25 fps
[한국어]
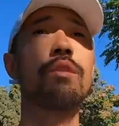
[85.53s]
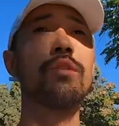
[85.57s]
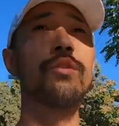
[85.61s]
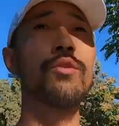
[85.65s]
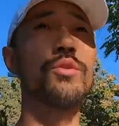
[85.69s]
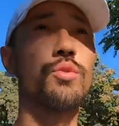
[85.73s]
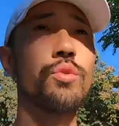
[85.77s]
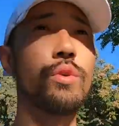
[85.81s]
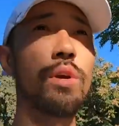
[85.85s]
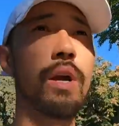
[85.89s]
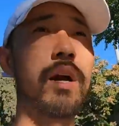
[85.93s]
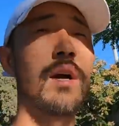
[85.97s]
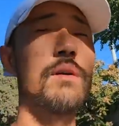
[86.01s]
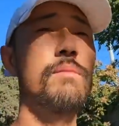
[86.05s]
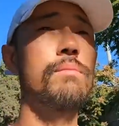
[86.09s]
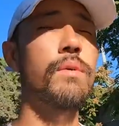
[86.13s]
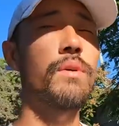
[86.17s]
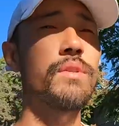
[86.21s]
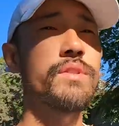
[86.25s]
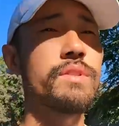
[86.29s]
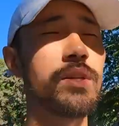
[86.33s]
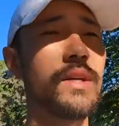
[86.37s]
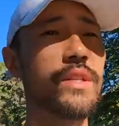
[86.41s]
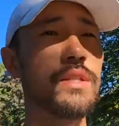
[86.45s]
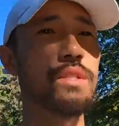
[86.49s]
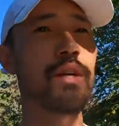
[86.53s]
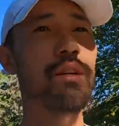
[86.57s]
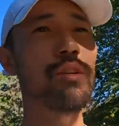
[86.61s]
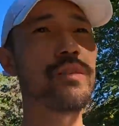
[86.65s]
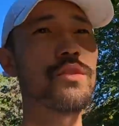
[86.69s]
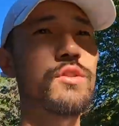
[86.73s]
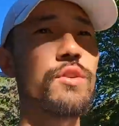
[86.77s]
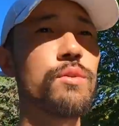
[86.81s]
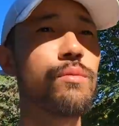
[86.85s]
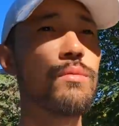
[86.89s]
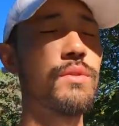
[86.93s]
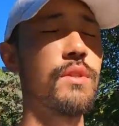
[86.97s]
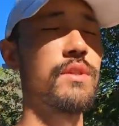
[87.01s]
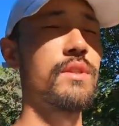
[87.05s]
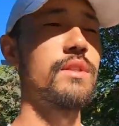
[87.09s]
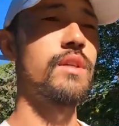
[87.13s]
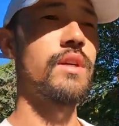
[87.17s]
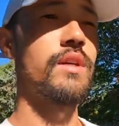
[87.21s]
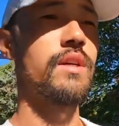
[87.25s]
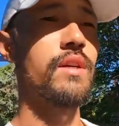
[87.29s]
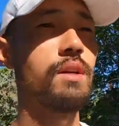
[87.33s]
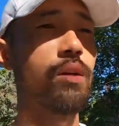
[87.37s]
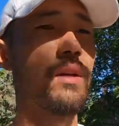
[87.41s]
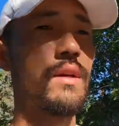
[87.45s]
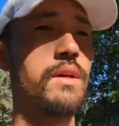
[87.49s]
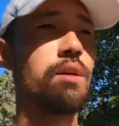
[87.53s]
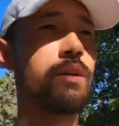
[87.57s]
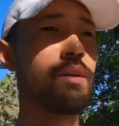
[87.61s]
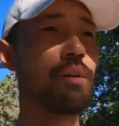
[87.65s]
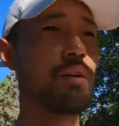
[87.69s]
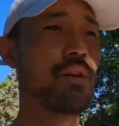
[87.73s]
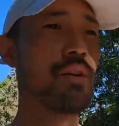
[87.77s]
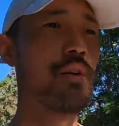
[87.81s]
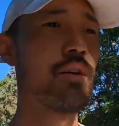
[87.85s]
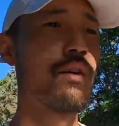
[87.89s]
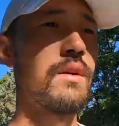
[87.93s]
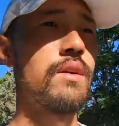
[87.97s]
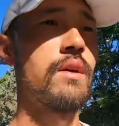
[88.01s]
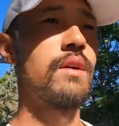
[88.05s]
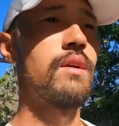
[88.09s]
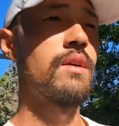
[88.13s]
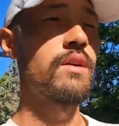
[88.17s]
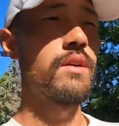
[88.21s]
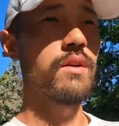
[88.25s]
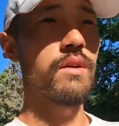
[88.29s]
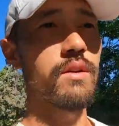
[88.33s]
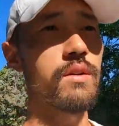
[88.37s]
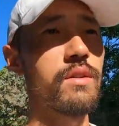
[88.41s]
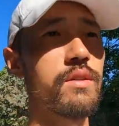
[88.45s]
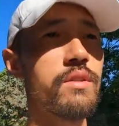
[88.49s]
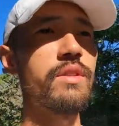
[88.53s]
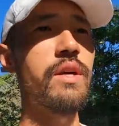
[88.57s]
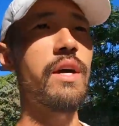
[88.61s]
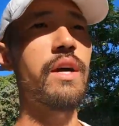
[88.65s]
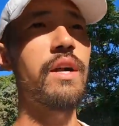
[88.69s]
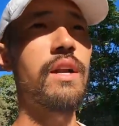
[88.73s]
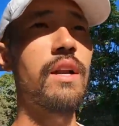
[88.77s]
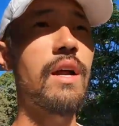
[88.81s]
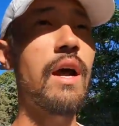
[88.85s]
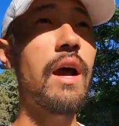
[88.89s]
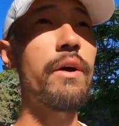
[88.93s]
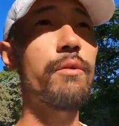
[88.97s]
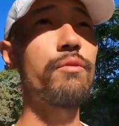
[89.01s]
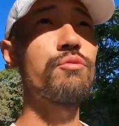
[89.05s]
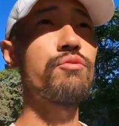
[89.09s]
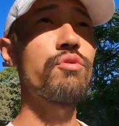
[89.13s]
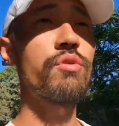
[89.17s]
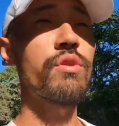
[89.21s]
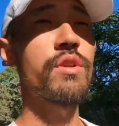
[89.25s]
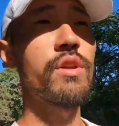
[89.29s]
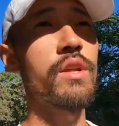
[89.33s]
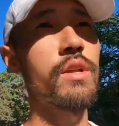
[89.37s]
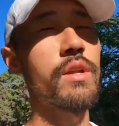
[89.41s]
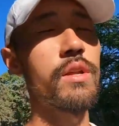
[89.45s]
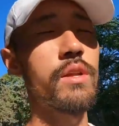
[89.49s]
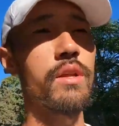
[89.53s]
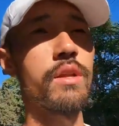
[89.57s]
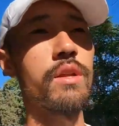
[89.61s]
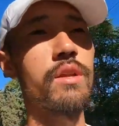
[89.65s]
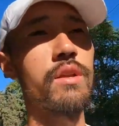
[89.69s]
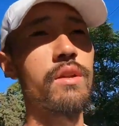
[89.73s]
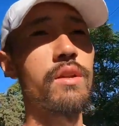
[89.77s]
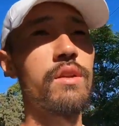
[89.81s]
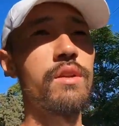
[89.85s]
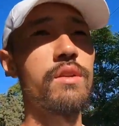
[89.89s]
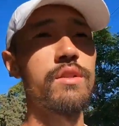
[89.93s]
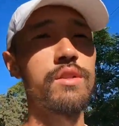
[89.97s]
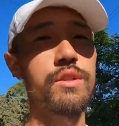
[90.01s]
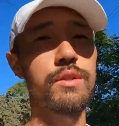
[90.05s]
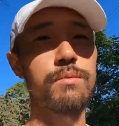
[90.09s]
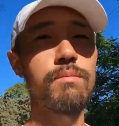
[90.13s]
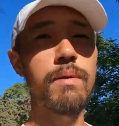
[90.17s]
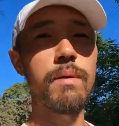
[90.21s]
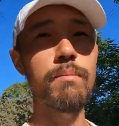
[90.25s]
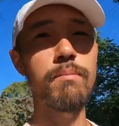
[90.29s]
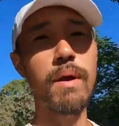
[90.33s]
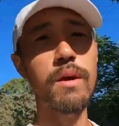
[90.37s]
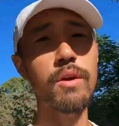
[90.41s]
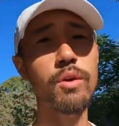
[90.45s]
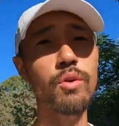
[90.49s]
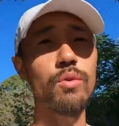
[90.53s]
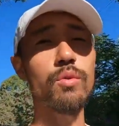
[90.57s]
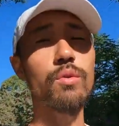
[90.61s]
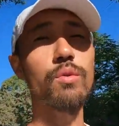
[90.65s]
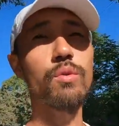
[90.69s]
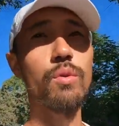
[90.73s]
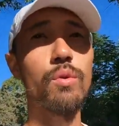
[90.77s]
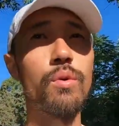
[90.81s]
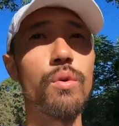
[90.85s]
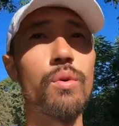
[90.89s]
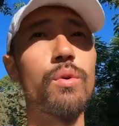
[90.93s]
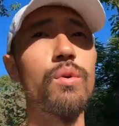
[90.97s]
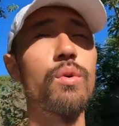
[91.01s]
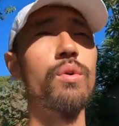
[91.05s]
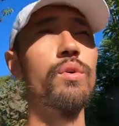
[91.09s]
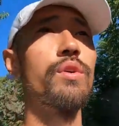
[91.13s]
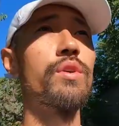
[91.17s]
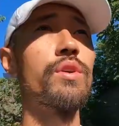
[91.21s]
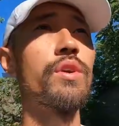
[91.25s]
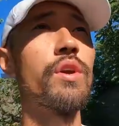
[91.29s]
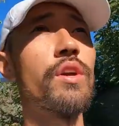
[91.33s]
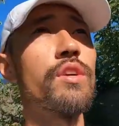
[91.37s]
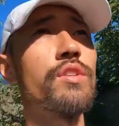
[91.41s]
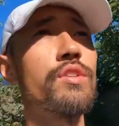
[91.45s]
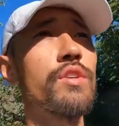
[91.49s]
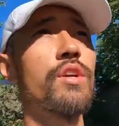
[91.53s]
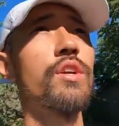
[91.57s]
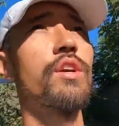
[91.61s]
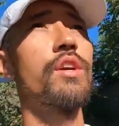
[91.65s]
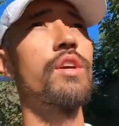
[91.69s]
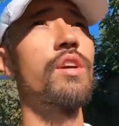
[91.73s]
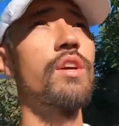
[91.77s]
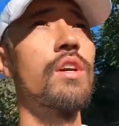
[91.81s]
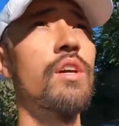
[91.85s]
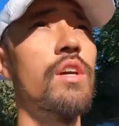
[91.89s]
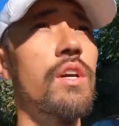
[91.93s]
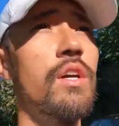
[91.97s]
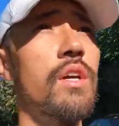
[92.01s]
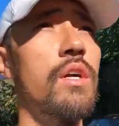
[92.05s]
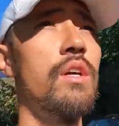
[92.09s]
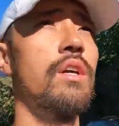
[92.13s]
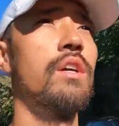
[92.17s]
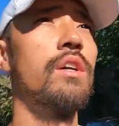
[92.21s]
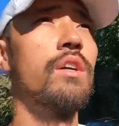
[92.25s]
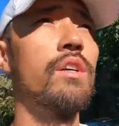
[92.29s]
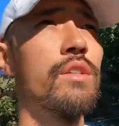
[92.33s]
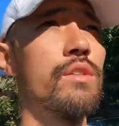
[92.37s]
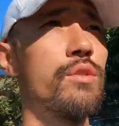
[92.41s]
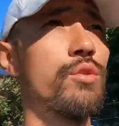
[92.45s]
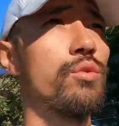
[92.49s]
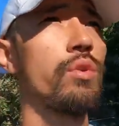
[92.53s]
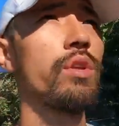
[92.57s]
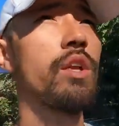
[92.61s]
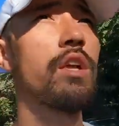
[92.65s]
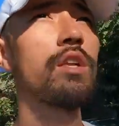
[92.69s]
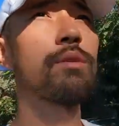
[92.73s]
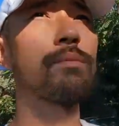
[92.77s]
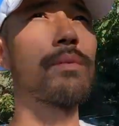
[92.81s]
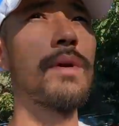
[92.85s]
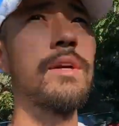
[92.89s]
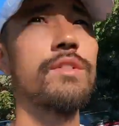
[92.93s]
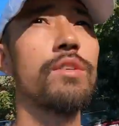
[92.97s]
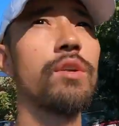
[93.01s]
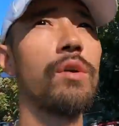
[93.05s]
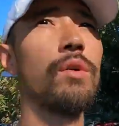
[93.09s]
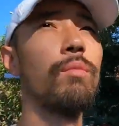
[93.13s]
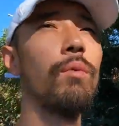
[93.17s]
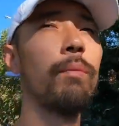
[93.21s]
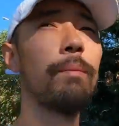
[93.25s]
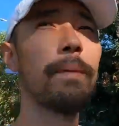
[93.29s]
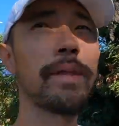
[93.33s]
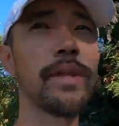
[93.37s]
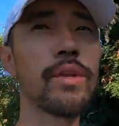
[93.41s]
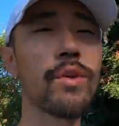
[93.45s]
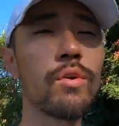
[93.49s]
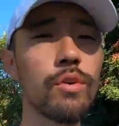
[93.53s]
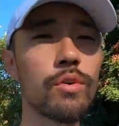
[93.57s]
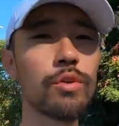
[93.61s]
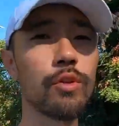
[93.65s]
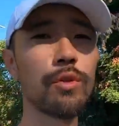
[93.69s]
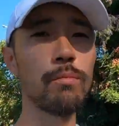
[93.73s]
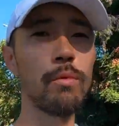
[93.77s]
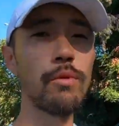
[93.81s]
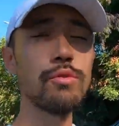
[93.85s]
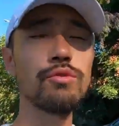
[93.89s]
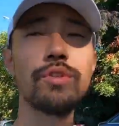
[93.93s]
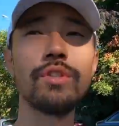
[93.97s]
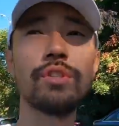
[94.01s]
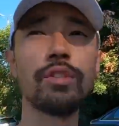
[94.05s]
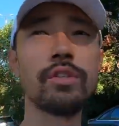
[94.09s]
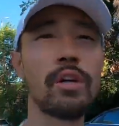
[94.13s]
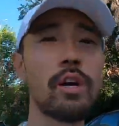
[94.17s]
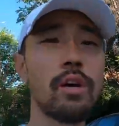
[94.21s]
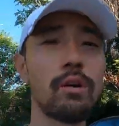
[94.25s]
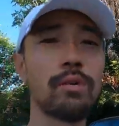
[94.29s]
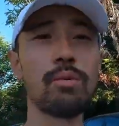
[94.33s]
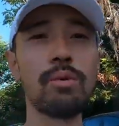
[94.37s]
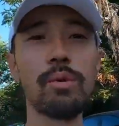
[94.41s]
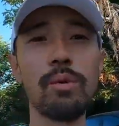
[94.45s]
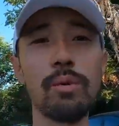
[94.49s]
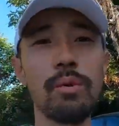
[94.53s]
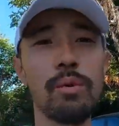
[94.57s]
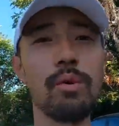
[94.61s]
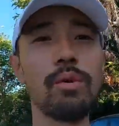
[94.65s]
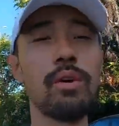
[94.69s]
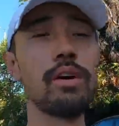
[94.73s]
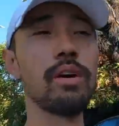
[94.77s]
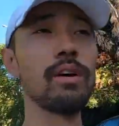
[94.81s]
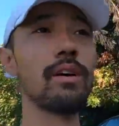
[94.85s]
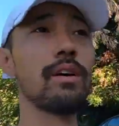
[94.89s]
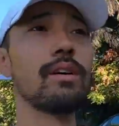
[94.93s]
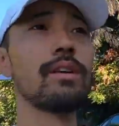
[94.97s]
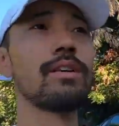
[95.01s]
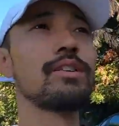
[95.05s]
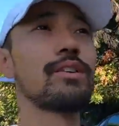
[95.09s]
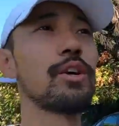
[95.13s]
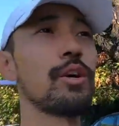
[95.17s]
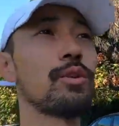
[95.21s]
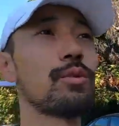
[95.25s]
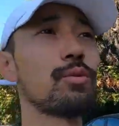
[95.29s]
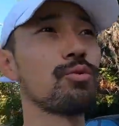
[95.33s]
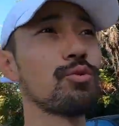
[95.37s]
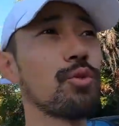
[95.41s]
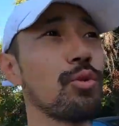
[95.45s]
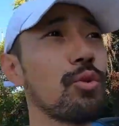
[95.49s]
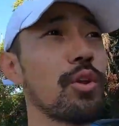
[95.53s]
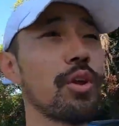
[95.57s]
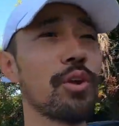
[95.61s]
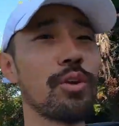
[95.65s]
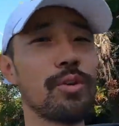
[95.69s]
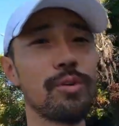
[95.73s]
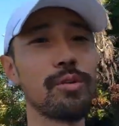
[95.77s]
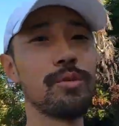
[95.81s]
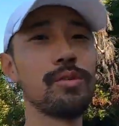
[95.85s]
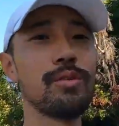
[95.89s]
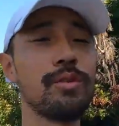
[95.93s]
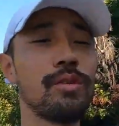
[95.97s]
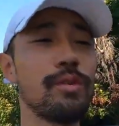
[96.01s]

그리고 또 야간 버스의 장점은 이제 그날 하루 종일 집만 맡겨놓고 여기저기 쏘다니면서 못 봤던 것들 볼 수 있어 갖고 어, 그게 또 좋네요